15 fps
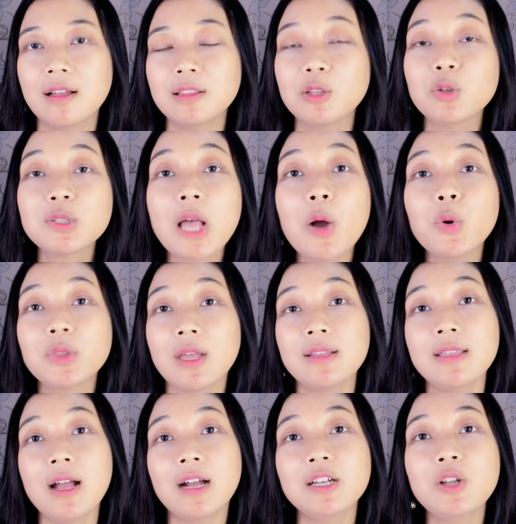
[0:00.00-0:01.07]
Terus aku
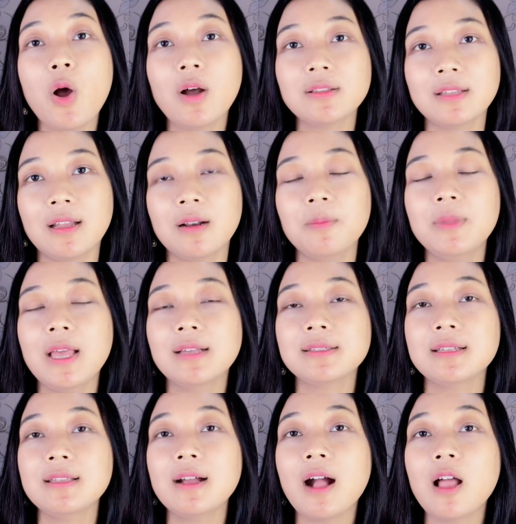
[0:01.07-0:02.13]
tanya ke dokter,
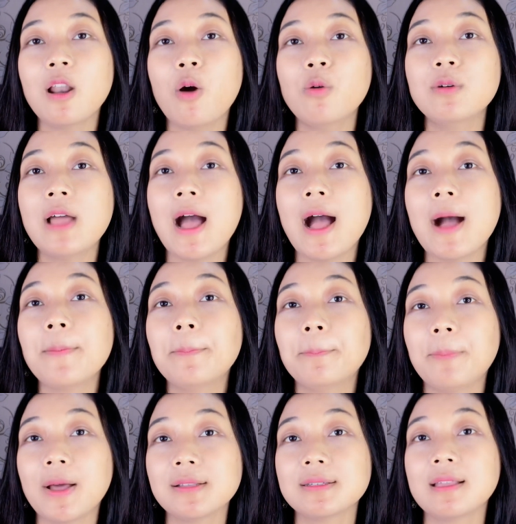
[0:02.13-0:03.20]
biasanya kalau udah
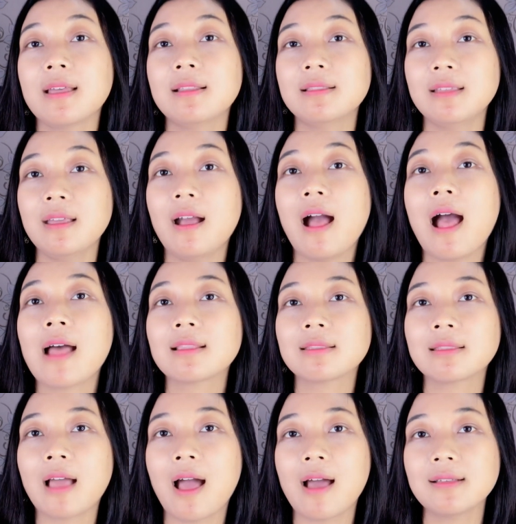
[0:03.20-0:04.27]
4 cm ke
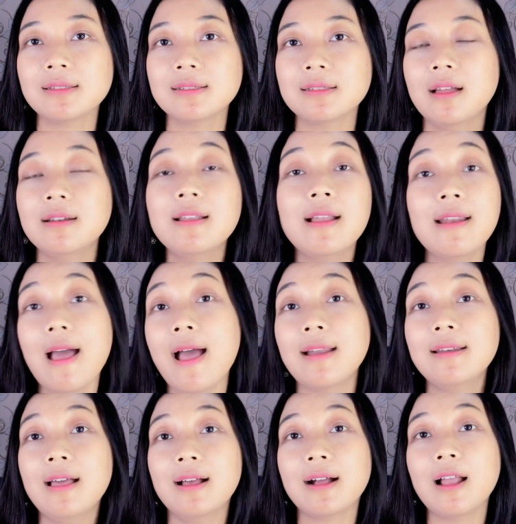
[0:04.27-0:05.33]
atas dan
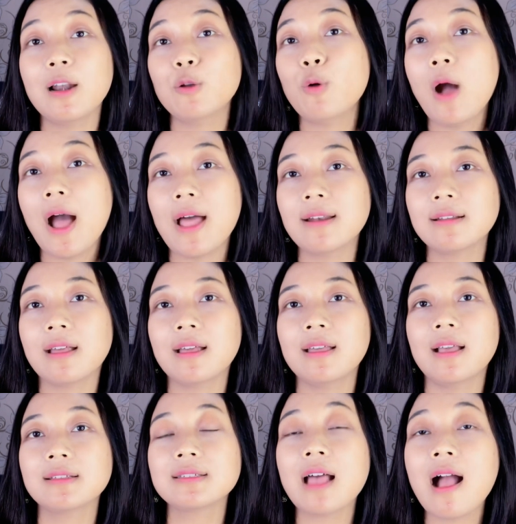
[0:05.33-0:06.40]
ada keluhan
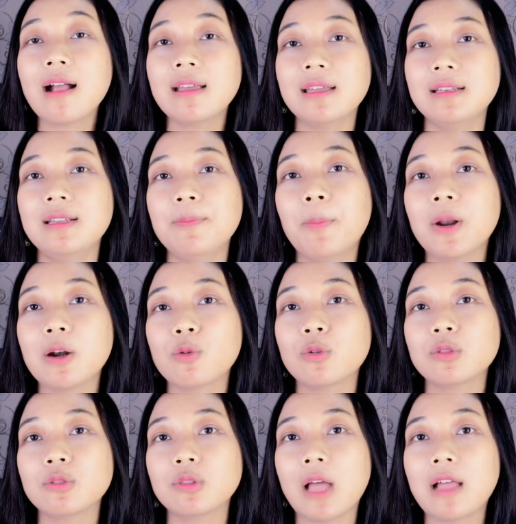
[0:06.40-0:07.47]
kayak sakit di
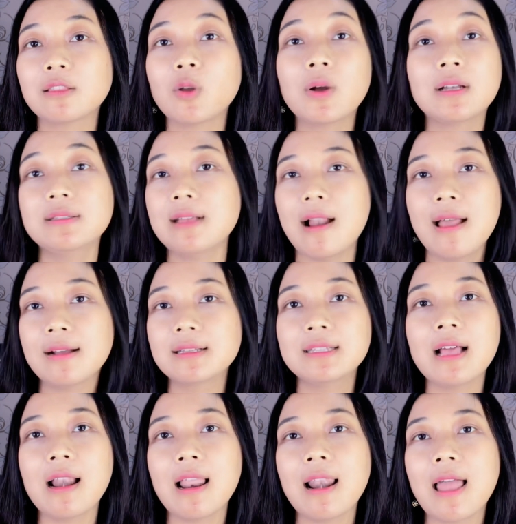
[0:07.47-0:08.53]
perut atau
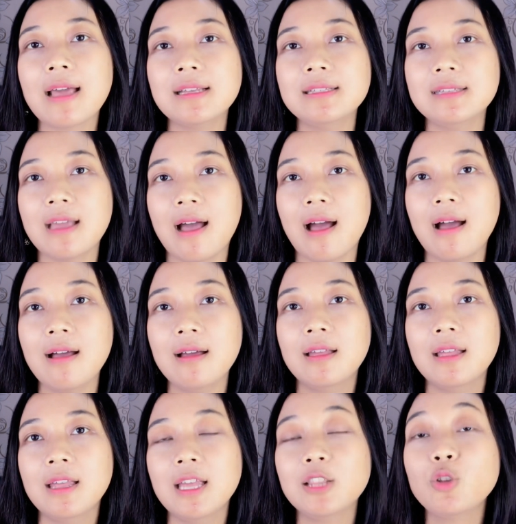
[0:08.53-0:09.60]
gejala-gejala lainnya,
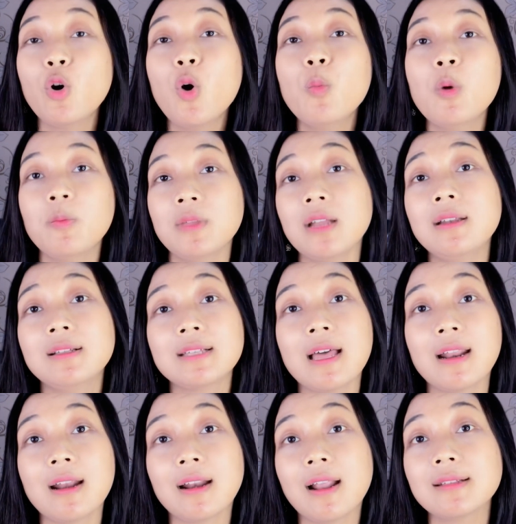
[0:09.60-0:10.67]
itu umumnya
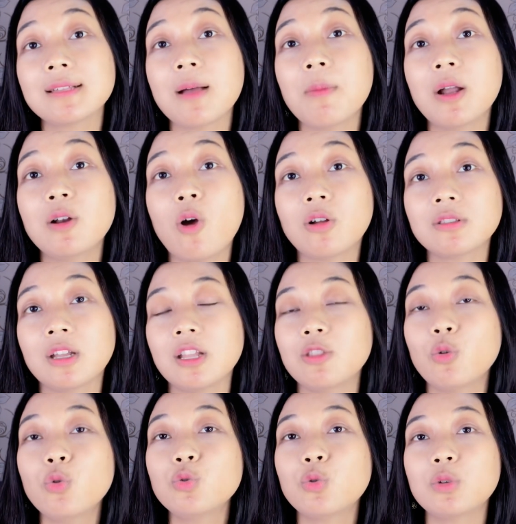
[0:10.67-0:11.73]
disarankan sama dokter
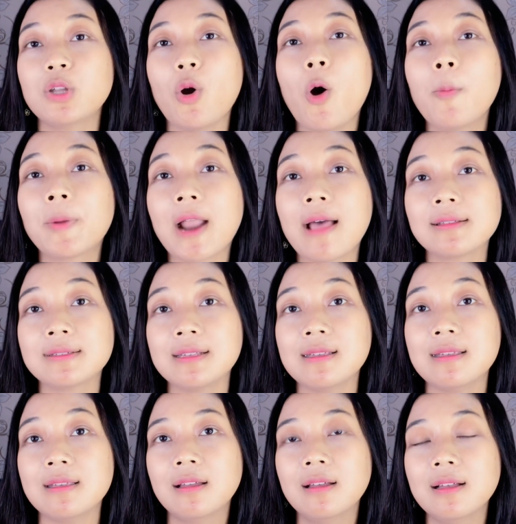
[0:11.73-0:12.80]
itu untuk
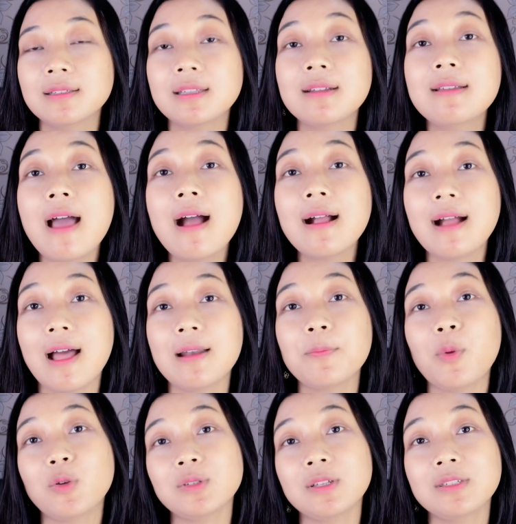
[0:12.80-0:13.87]
dioperasi. Sedangkan
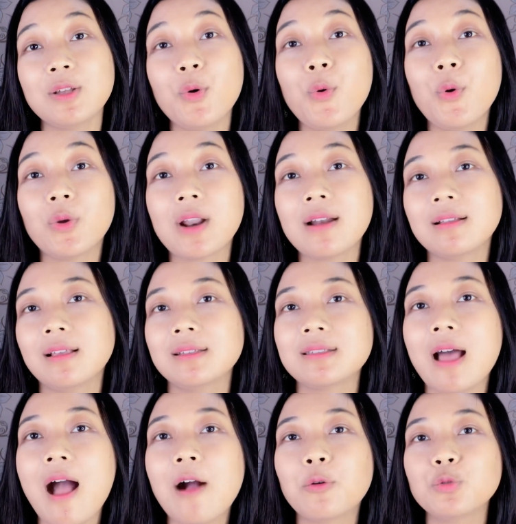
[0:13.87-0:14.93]
posisi ukuran
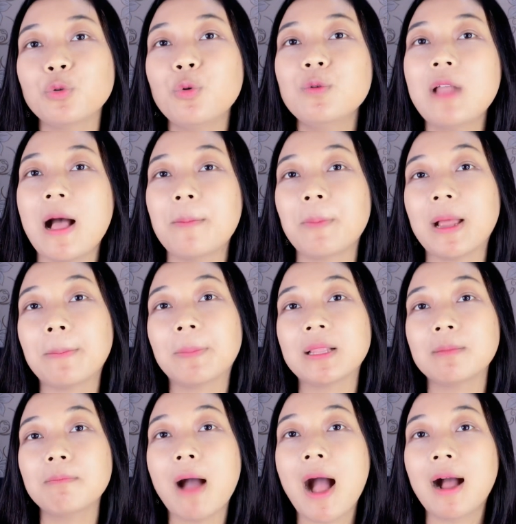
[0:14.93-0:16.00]
kista aku tuh udah
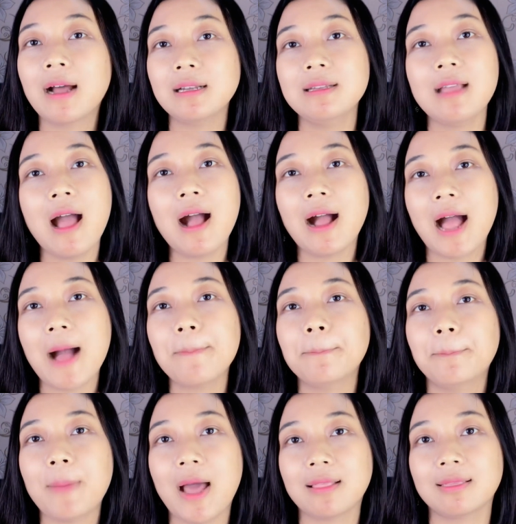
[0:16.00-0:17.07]
mepet banget di angka
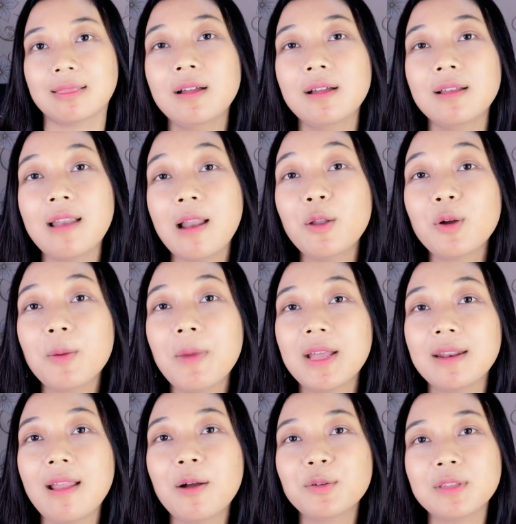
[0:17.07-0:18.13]
4. Lalu
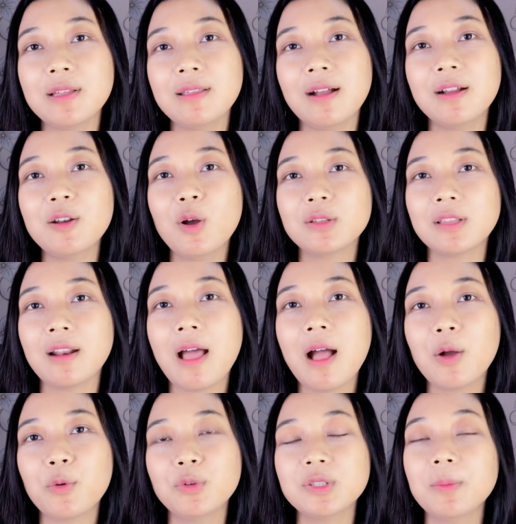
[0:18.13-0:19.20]
kemarin aku tanya ke dokter
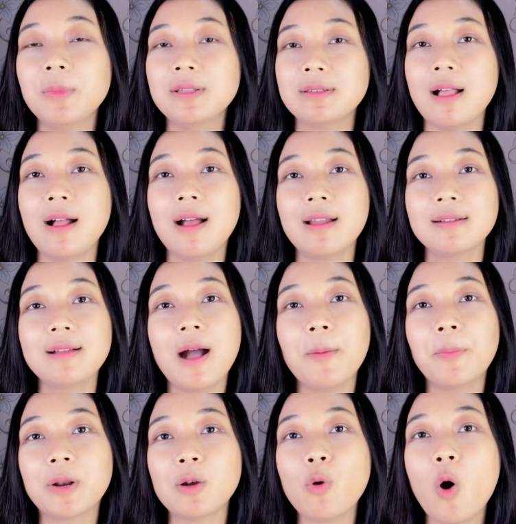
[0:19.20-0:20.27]
aku, semisalkan
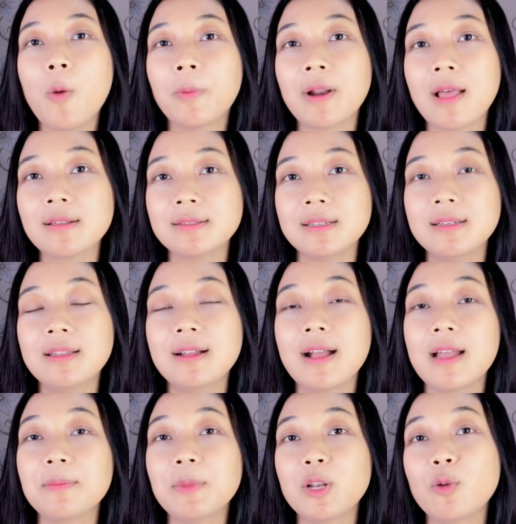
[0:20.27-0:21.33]
nggak perlu operasi
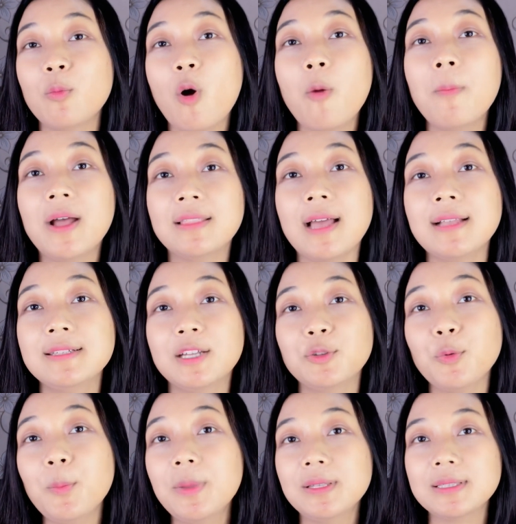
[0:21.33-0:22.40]
dengan minum obat aja
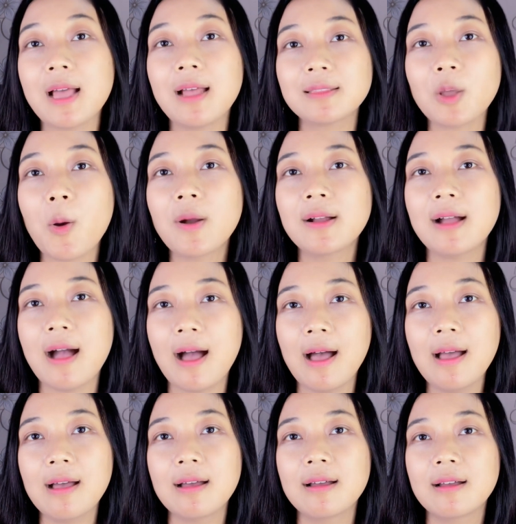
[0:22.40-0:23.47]
tuh bisa atau
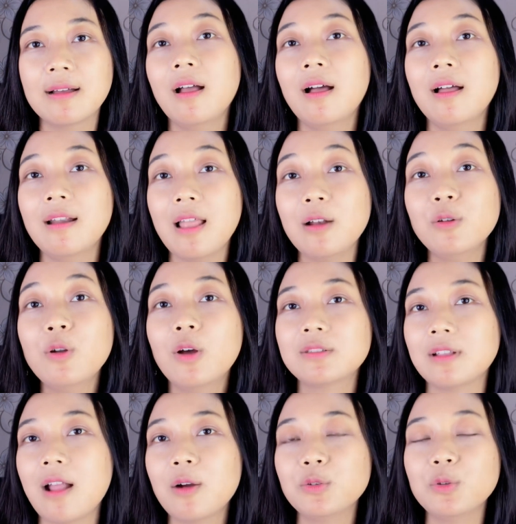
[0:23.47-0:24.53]
enggak. Lalu
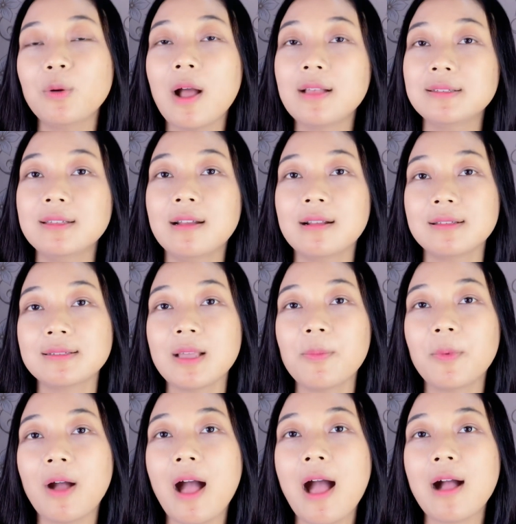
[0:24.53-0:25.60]
dokter aku tuh kasih
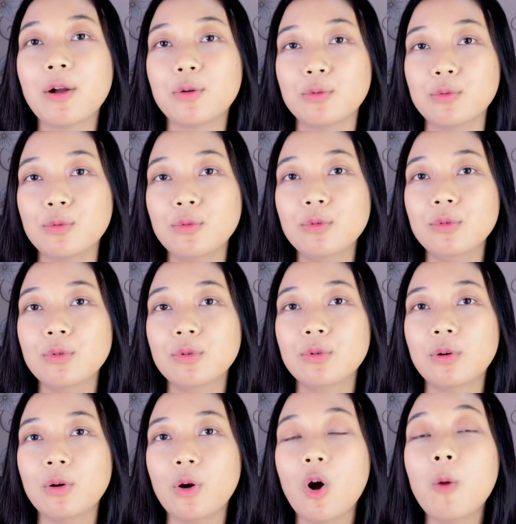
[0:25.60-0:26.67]
resep ke aku,
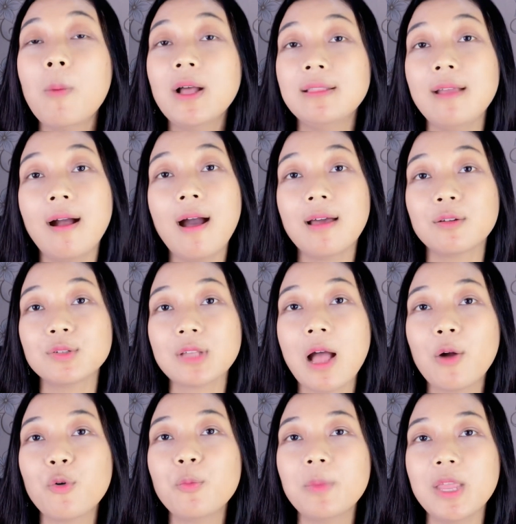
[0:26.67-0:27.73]
obat yang harus
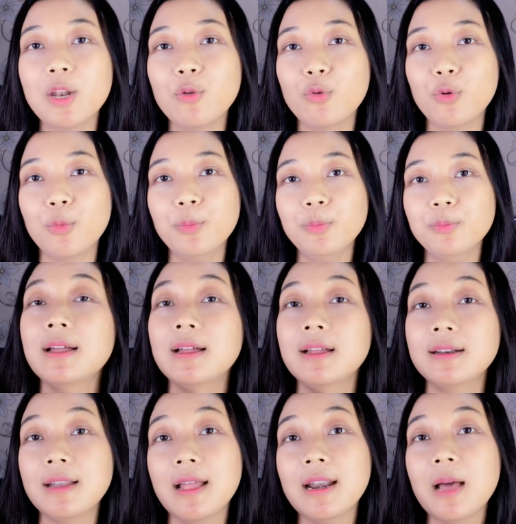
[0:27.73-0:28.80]
aku minum,
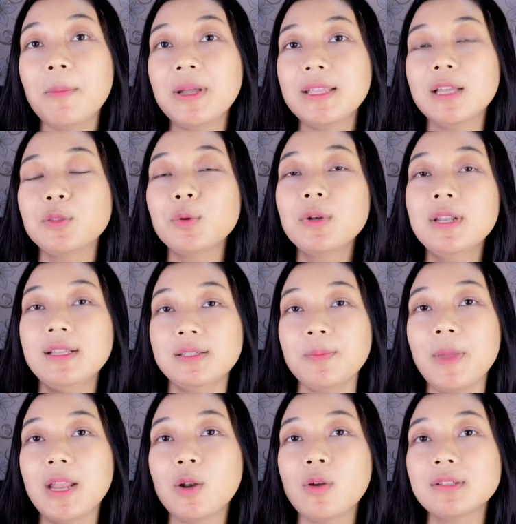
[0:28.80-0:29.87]
Nah namanya tuh
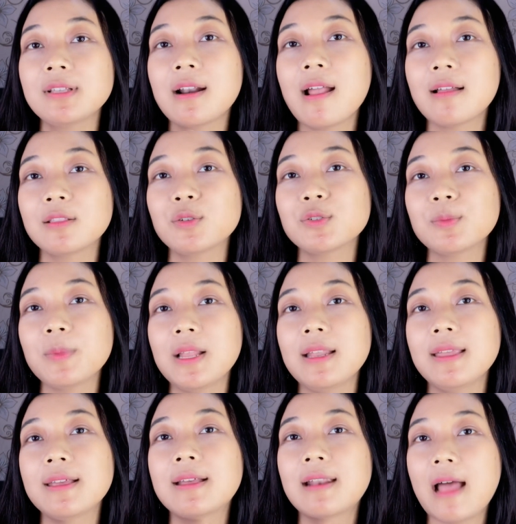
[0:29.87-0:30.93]
Dismeno 100
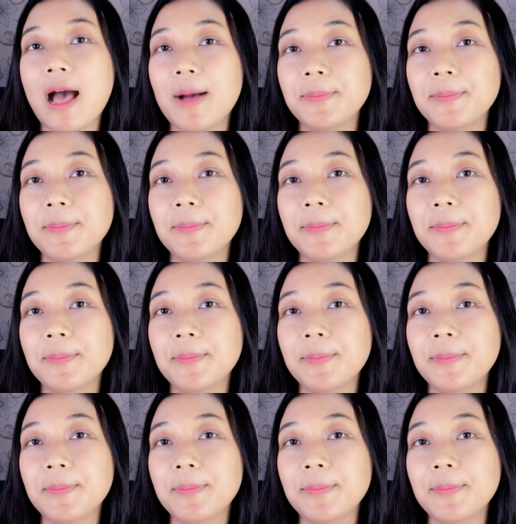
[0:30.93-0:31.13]
mg.